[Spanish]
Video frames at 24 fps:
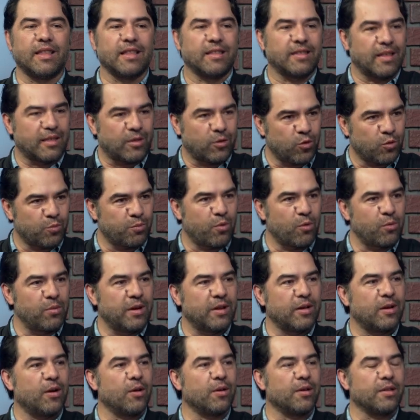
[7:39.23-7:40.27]
desde sus,
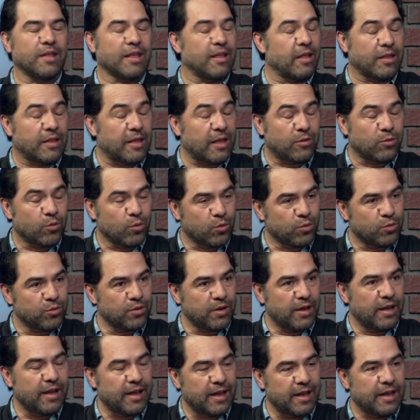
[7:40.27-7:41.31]
desde sus
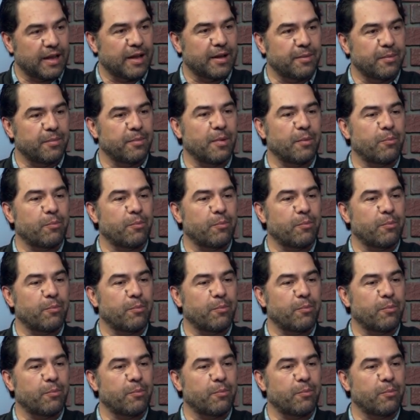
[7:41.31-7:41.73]
eh,